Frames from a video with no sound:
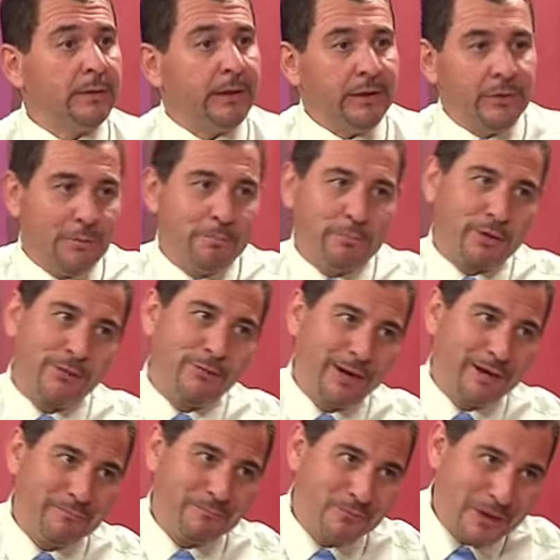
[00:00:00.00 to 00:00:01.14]
Y no es porque
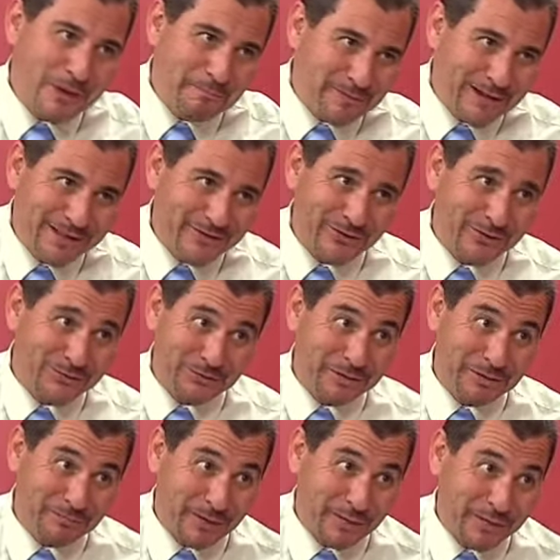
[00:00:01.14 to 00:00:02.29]
fuera muy espléndido con su
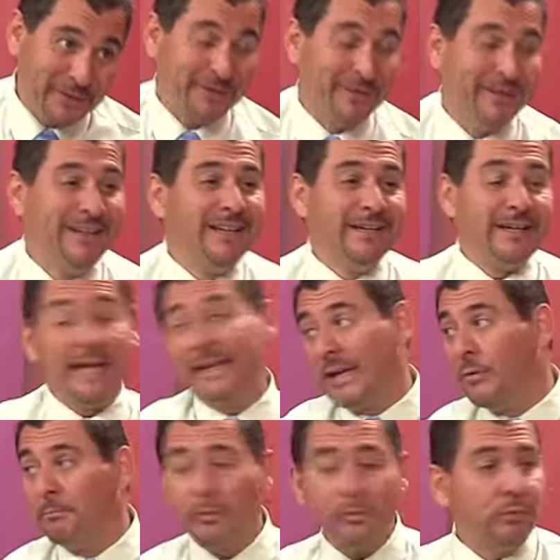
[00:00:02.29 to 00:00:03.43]
tripulación, es que
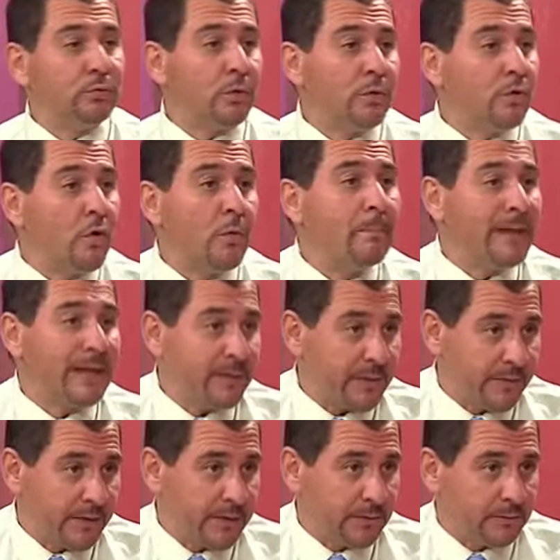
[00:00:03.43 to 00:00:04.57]
es un producto no
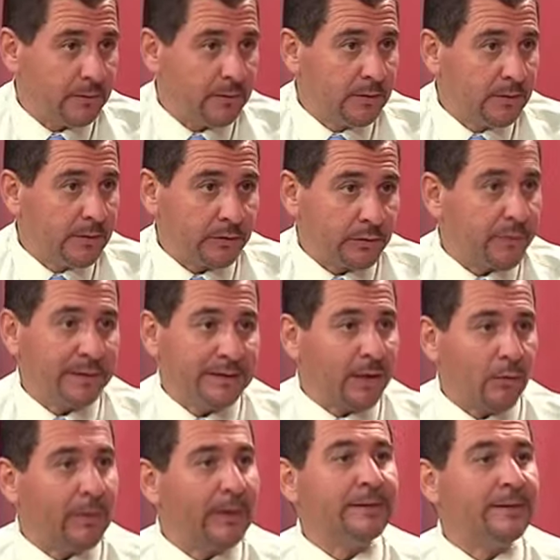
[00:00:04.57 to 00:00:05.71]
perecedero. Entonces te
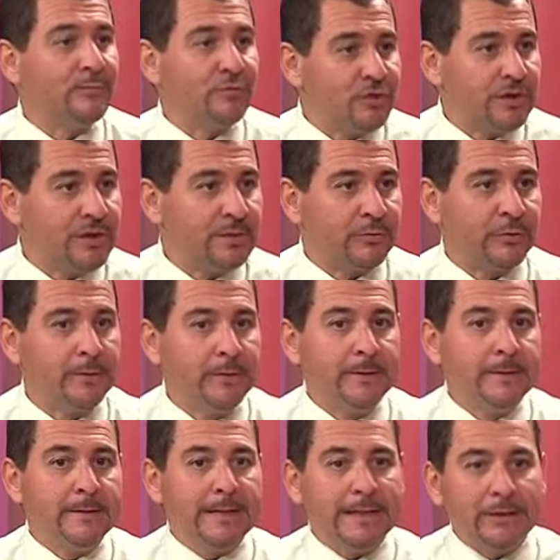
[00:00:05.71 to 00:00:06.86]
aguanta muchísimo, ¿no?
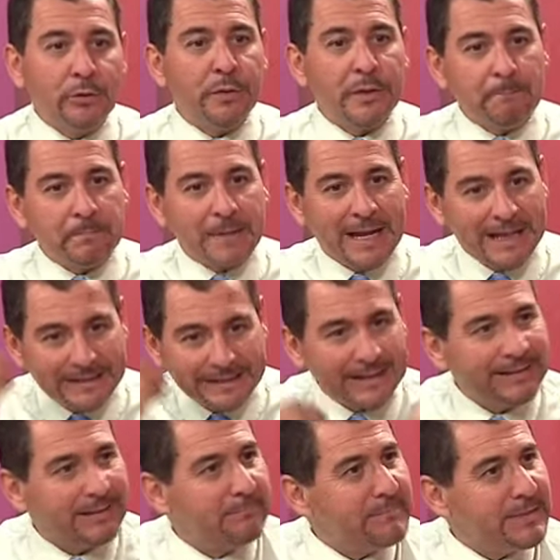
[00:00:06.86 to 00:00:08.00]
Entonces, al estar
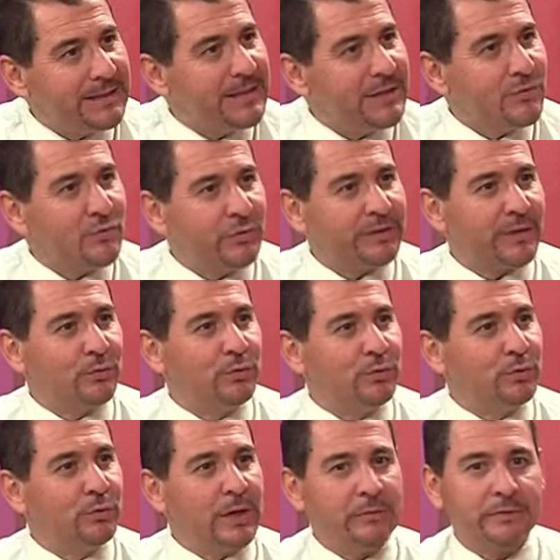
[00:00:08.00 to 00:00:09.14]
tan metido en nuestra
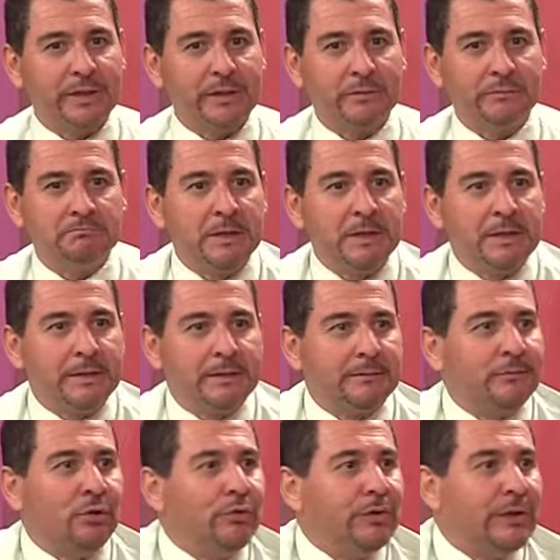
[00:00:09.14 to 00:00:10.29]
cultura, en nuestra...
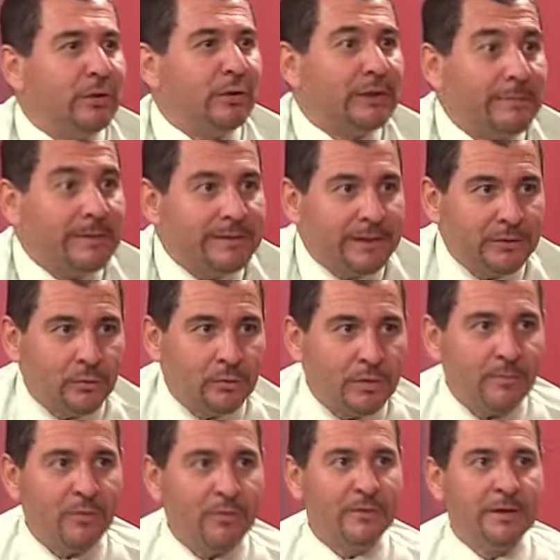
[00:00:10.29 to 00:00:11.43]
¿Dónde no está presente un
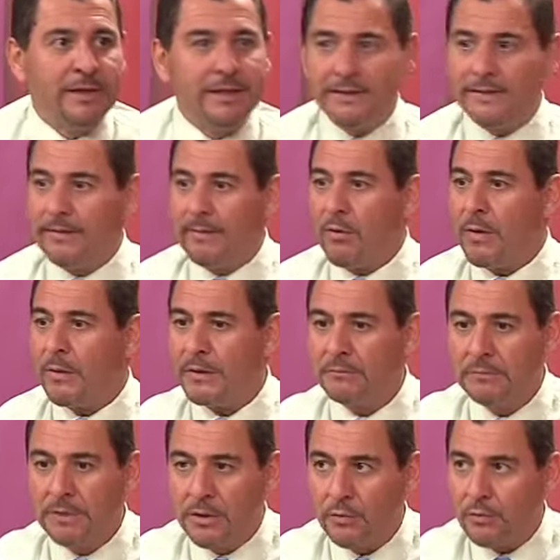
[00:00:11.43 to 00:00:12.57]
jamón? Si vamos a hacer
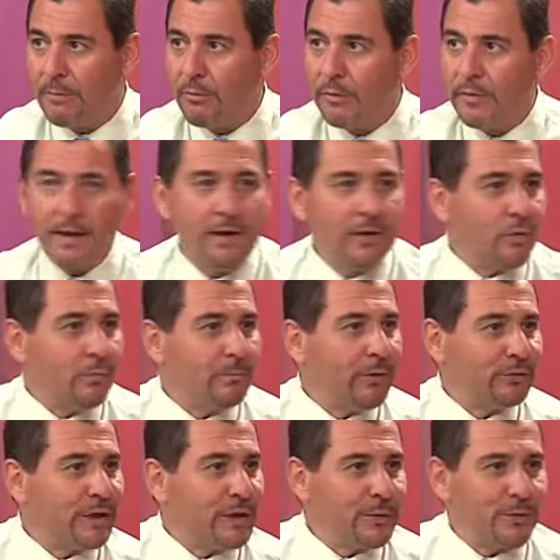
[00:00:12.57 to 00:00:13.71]
una boda, un
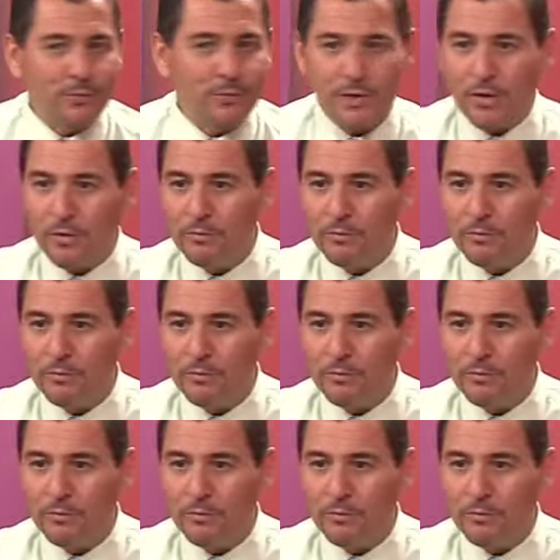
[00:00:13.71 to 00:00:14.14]
bautizo, una